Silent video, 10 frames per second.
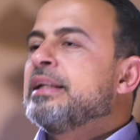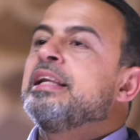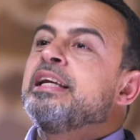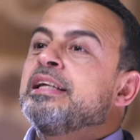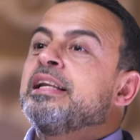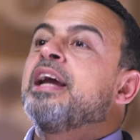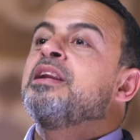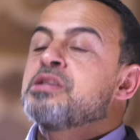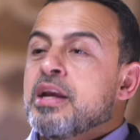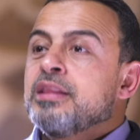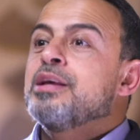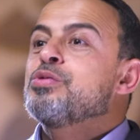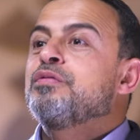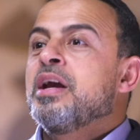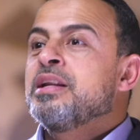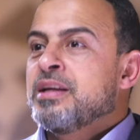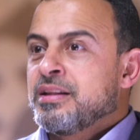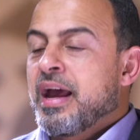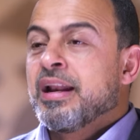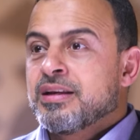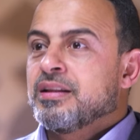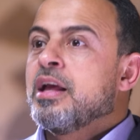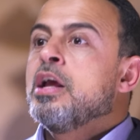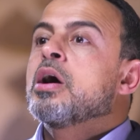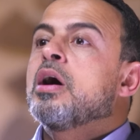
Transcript: ليه لان سيدنا سفيان كده قال كده